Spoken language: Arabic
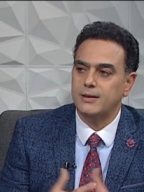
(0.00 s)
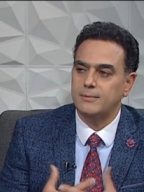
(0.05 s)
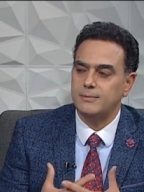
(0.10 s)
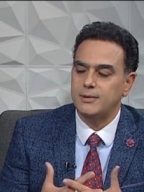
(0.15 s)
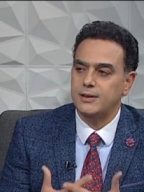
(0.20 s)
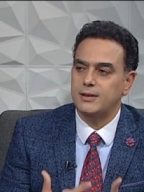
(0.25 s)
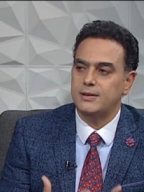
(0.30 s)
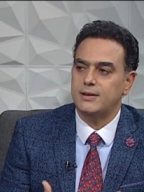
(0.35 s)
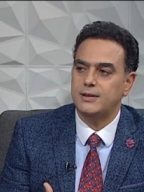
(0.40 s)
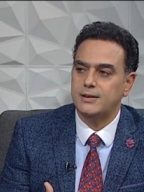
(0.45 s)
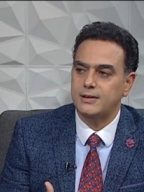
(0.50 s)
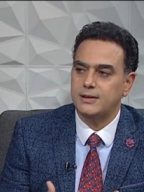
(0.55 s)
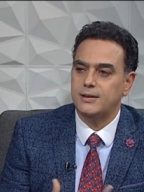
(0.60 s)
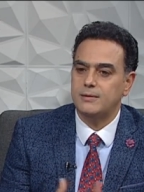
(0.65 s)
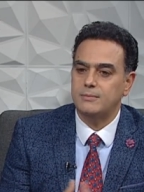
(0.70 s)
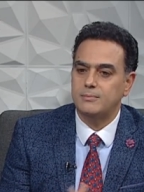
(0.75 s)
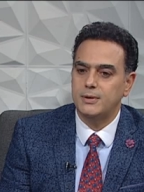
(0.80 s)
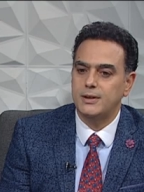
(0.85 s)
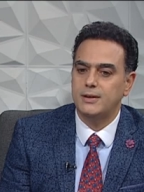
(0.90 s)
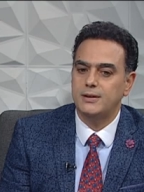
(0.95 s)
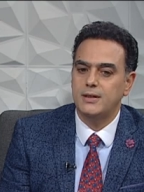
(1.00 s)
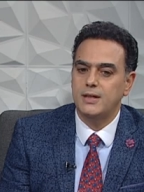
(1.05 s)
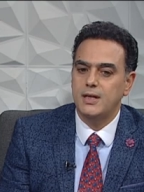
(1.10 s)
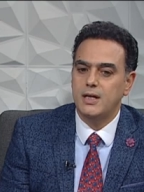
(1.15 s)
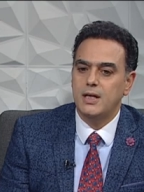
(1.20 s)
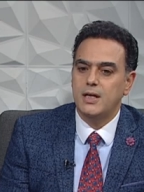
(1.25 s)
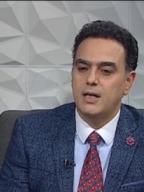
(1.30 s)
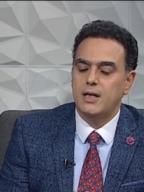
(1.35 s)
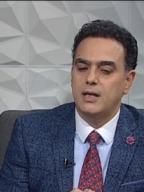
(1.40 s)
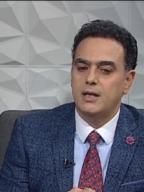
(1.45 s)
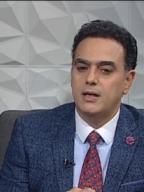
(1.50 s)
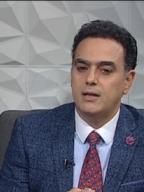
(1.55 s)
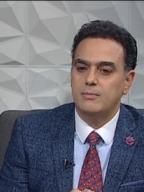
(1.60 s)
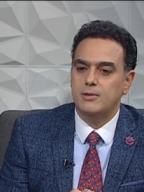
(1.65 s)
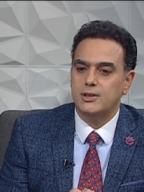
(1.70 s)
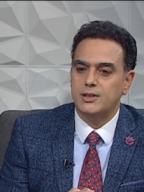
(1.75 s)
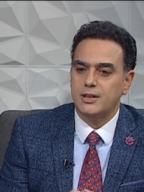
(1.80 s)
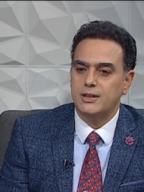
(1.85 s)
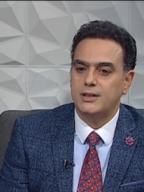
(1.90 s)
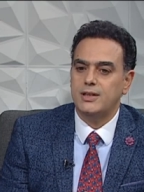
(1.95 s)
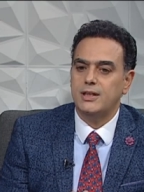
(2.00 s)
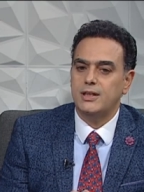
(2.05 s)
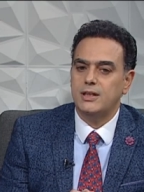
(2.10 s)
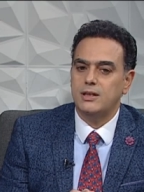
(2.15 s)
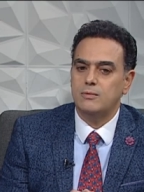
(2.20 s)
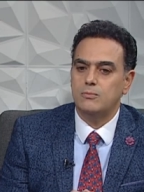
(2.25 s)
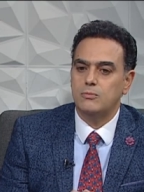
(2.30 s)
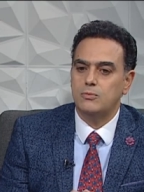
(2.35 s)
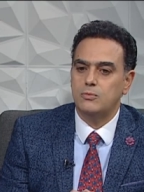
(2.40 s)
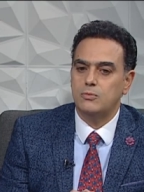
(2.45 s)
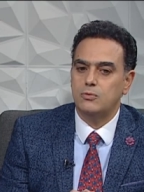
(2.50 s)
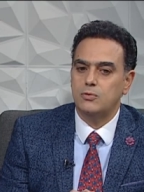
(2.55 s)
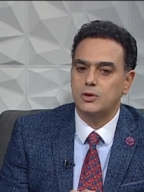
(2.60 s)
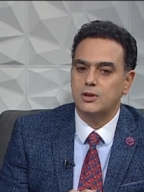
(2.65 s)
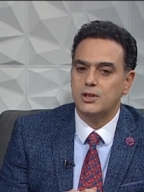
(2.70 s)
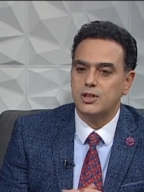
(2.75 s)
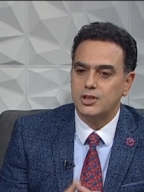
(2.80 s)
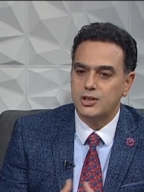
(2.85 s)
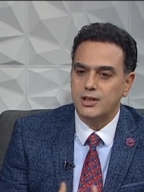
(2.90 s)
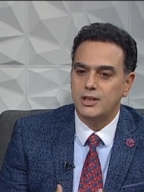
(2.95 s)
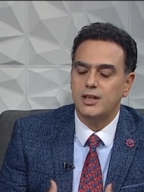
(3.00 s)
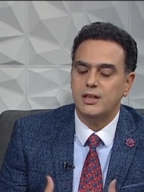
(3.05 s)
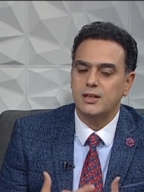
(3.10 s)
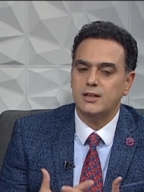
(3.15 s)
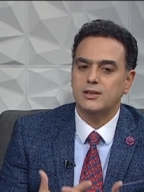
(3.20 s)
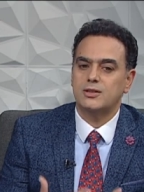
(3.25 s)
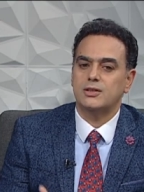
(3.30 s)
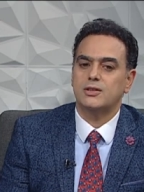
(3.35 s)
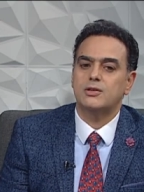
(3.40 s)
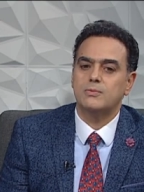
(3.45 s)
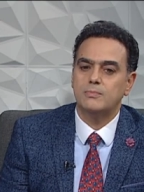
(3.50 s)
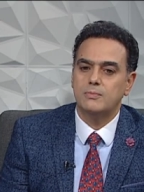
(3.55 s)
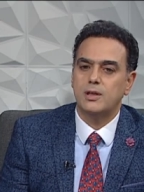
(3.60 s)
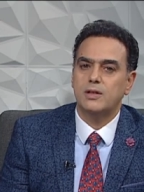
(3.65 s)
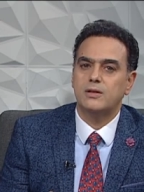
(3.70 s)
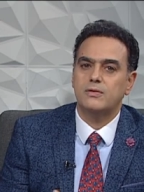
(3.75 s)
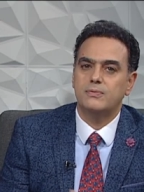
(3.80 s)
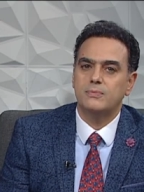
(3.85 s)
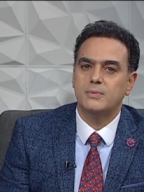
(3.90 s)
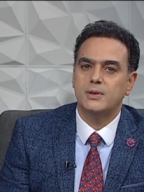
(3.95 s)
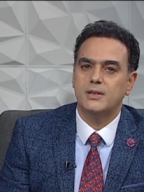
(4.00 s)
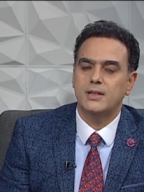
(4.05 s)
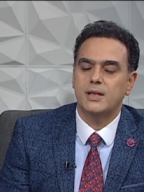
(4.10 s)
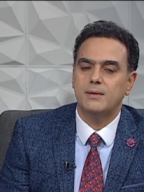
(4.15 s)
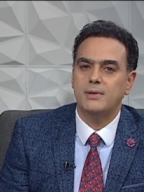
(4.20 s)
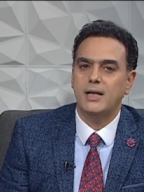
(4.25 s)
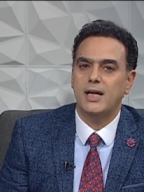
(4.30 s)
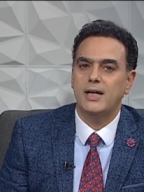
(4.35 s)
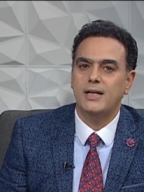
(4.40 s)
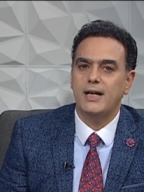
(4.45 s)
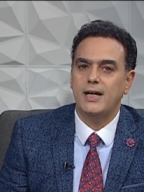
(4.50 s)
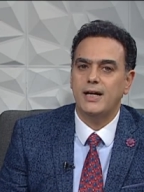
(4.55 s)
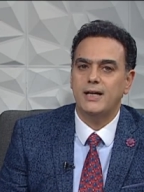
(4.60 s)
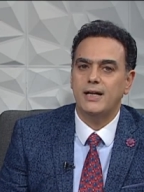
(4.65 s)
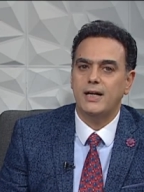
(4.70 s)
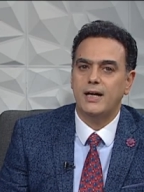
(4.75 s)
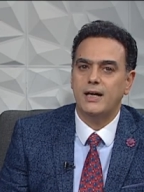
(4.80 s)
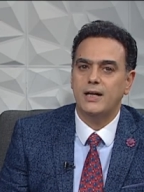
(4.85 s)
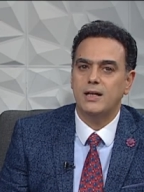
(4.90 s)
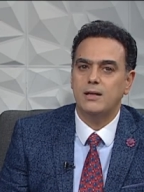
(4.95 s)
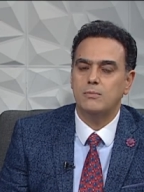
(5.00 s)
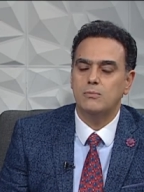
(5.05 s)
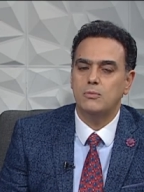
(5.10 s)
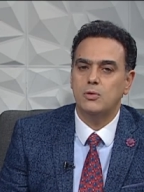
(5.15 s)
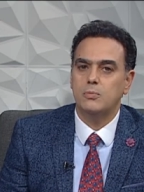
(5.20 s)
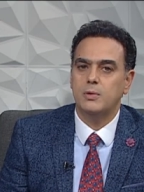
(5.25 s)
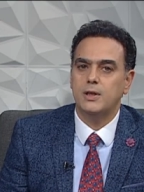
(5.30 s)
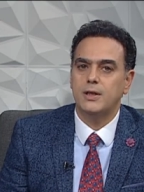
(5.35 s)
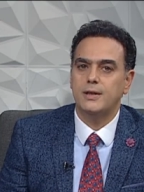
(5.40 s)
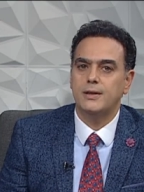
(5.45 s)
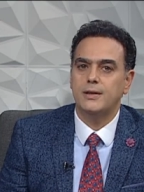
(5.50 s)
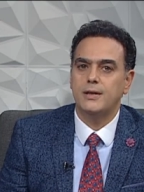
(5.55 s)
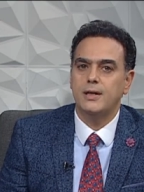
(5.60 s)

كبير جدا من المشاريع وتشجيع الاستثمار من جميع انحاء العالم ممكن